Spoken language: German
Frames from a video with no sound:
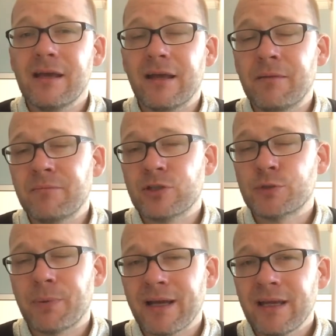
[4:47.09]
Im
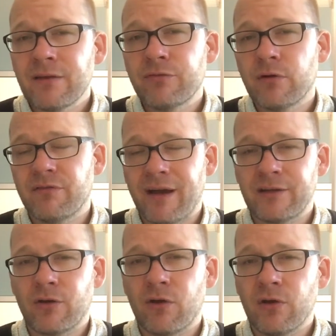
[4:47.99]
Gespräch für
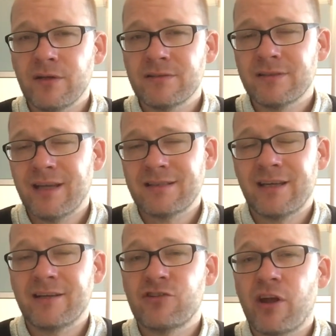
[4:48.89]
weitere Rollen sind
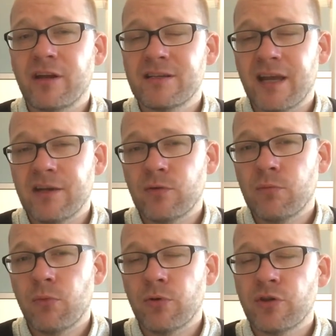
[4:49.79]
derzeit Channing
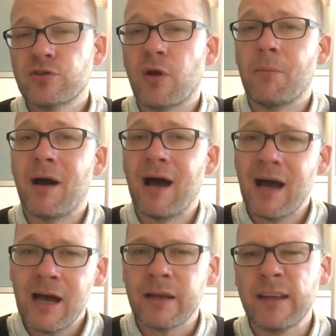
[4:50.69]
Tatum und Tom
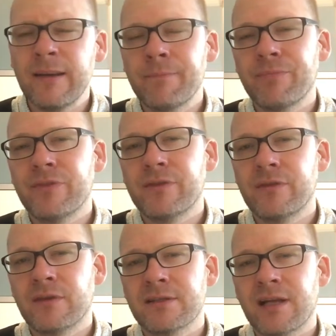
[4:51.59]
Hardy.
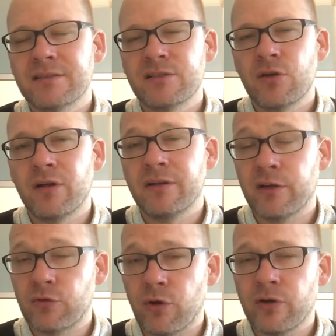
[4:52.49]
Das Ganze soll in
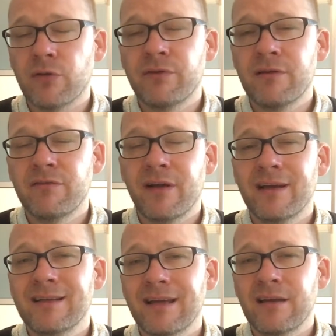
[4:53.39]
Detroit auf jeden Fall
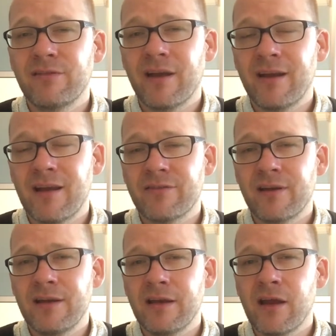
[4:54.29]
gedreht werden in erster
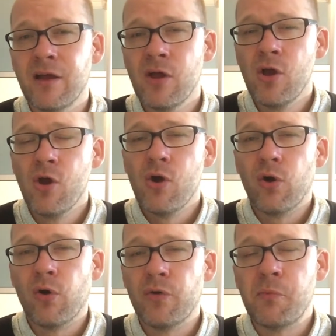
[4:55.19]
Linie.
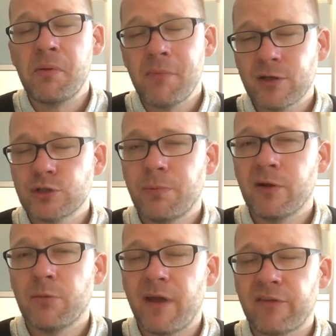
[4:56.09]
Und bin mal
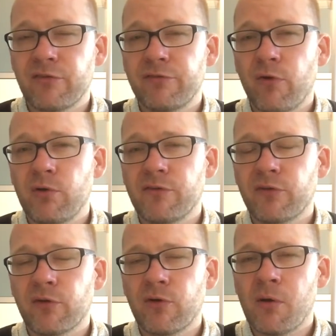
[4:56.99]
gespannt, ob Axel Foley
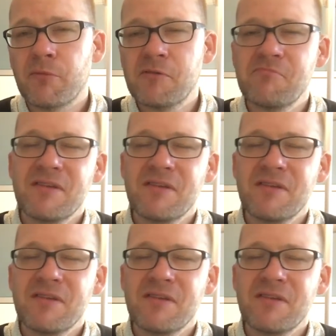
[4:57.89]
zurückkommt